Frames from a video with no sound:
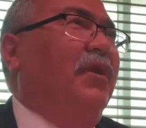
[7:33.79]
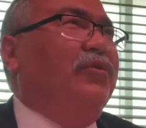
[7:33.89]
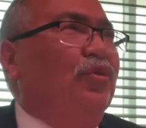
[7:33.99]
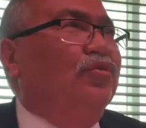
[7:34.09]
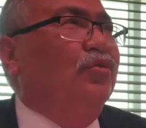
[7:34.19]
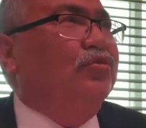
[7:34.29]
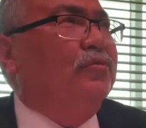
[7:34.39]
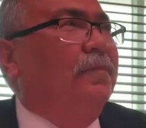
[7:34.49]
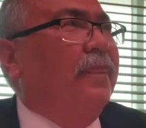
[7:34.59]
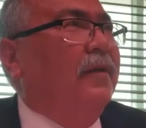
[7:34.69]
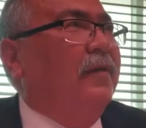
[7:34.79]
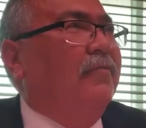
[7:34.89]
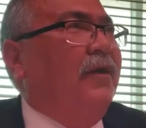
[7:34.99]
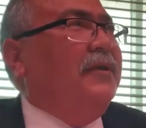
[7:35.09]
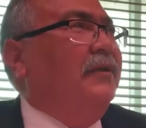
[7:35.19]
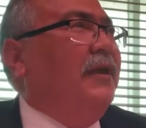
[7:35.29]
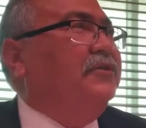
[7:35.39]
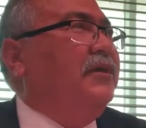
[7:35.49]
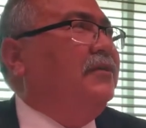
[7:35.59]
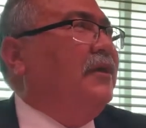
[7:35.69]
Bakıyorsunuz
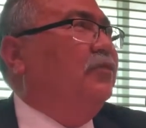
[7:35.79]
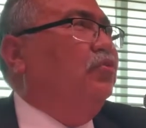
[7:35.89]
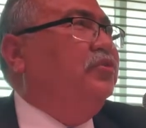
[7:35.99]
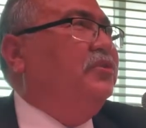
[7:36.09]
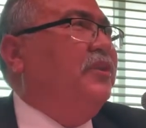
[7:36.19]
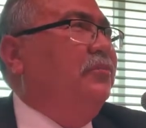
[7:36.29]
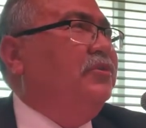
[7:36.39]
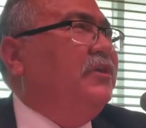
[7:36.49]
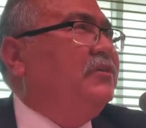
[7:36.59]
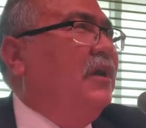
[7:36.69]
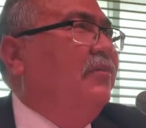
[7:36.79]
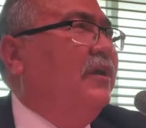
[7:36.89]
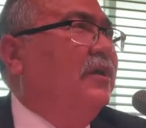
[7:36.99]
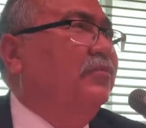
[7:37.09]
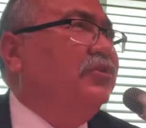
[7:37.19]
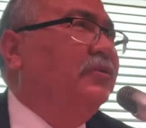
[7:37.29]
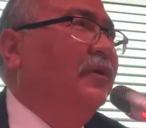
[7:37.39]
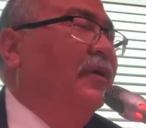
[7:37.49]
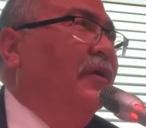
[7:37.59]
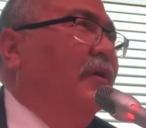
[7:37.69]
vatandaş ceza suç işlemiş cezaevine girmiş.
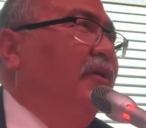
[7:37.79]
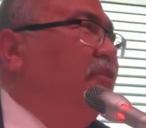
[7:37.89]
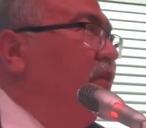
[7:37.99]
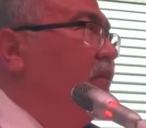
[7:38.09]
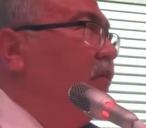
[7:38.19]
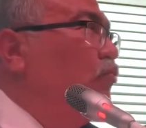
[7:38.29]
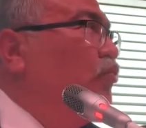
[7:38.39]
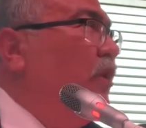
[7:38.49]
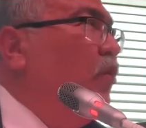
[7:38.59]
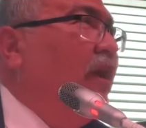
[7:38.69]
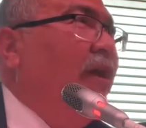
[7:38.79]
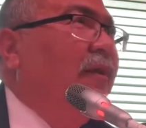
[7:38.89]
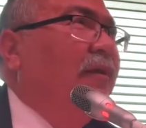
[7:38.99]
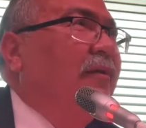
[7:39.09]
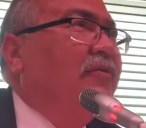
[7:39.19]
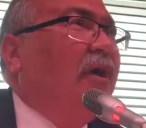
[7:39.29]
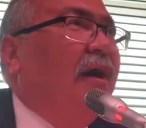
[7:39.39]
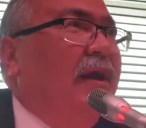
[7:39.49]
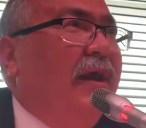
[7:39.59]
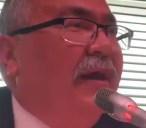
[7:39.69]
İşlediği suça göre
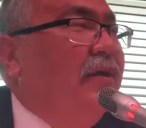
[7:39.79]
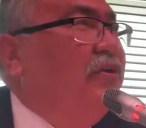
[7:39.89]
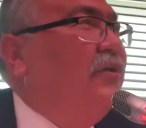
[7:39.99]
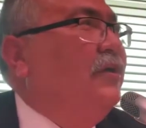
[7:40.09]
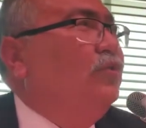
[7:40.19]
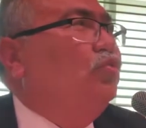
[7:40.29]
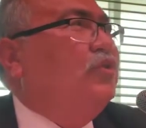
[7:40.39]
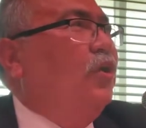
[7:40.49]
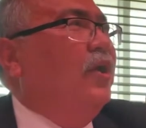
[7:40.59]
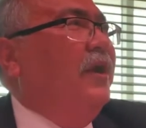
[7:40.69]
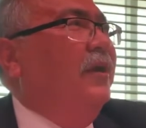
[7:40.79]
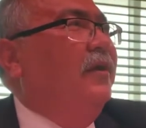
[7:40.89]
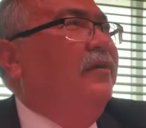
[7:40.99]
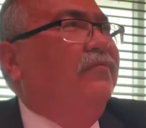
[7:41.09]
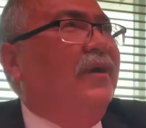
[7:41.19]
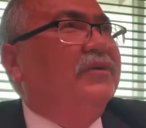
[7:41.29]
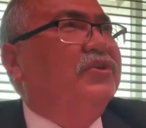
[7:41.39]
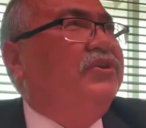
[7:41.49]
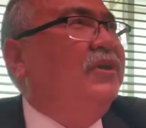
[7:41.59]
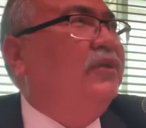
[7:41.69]
tahliye, işlediği suça göre
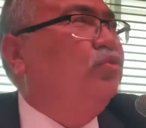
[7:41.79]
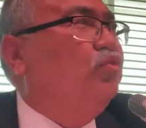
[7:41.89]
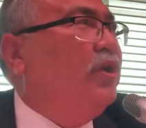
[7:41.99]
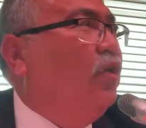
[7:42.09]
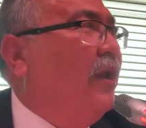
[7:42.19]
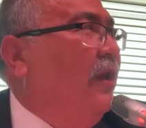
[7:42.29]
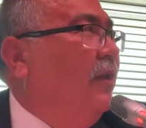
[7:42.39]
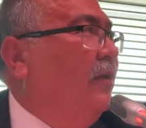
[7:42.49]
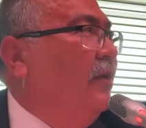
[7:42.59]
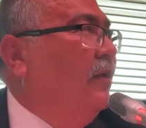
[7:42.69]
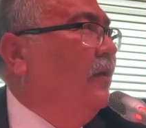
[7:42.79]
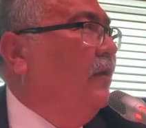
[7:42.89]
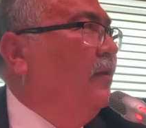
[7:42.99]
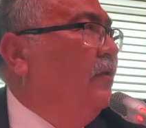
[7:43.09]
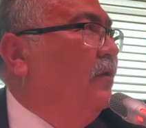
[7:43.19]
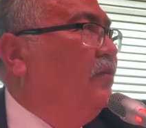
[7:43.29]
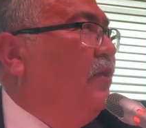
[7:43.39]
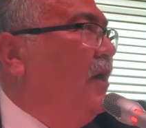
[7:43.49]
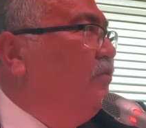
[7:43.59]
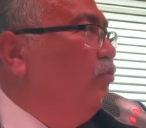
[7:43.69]
infaz, işlediği suça göre
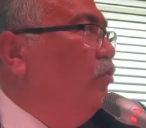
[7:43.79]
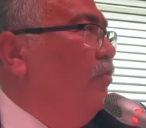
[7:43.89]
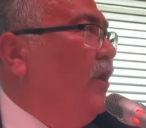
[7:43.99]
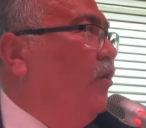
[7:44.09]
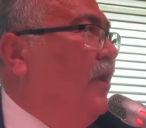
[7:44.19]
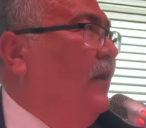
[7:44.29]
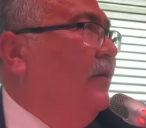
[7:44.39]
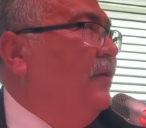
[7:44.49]
siyasi durumuna göre